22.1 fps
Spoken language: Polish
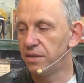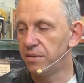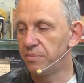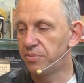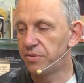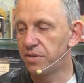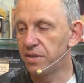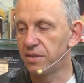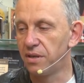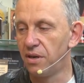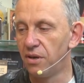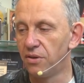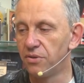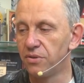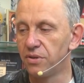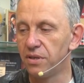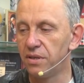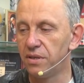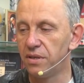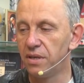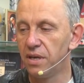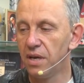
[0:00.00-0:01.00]
przez
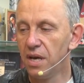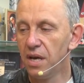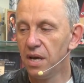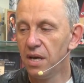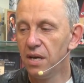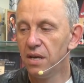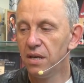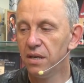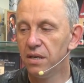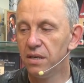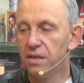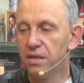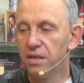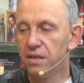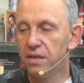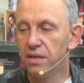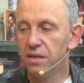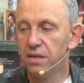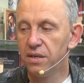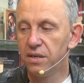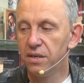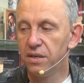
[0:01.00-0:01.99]
Londyn
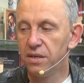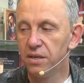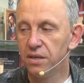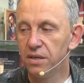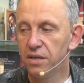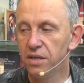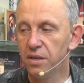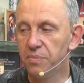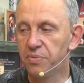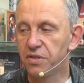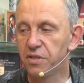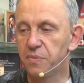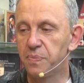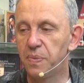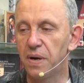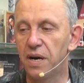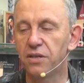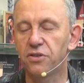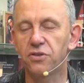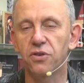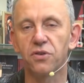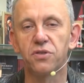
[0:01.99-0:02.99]
i przez
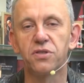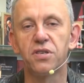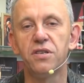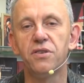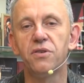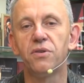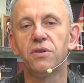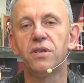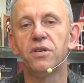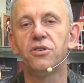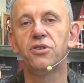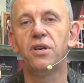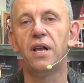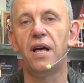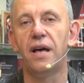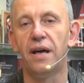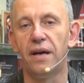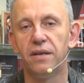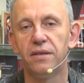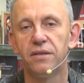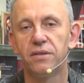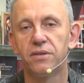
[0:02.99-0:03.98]
Paryż ocenione
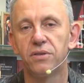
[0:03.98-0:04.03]
źle.